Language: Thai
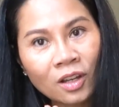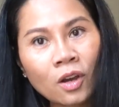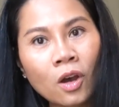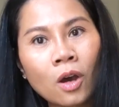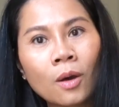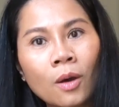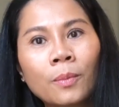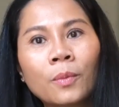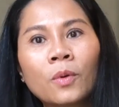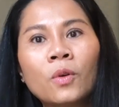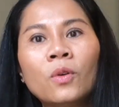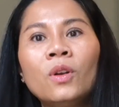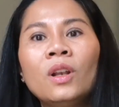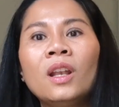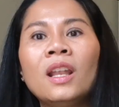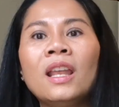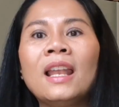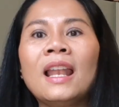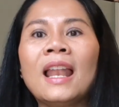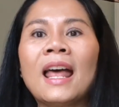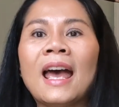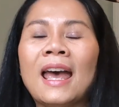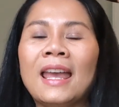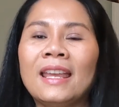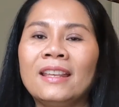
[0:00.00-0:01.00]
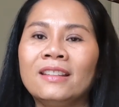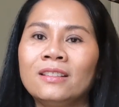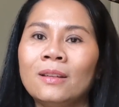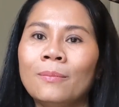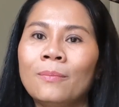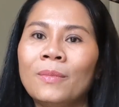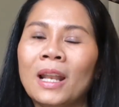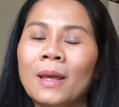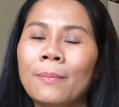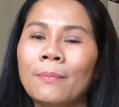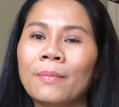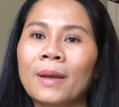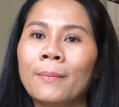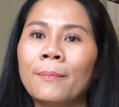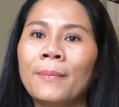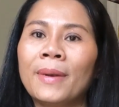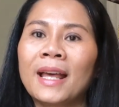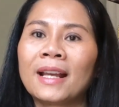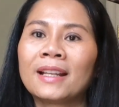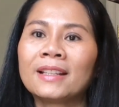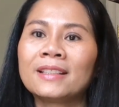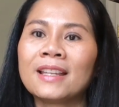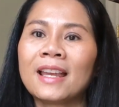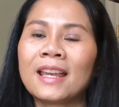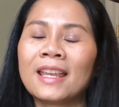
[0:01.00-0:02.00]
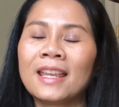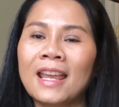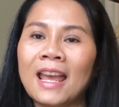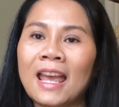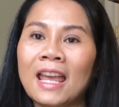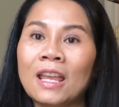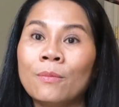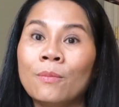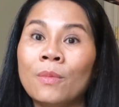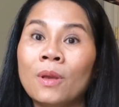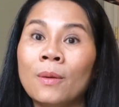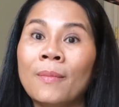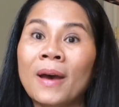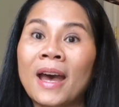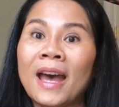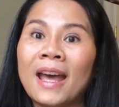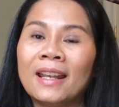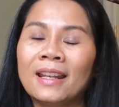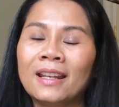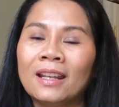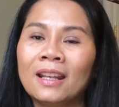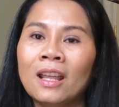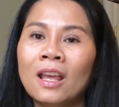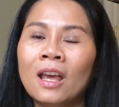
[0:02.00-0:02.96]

ขอบคุณหลายๆสำหรับกำลังใจให้แม่บ้าน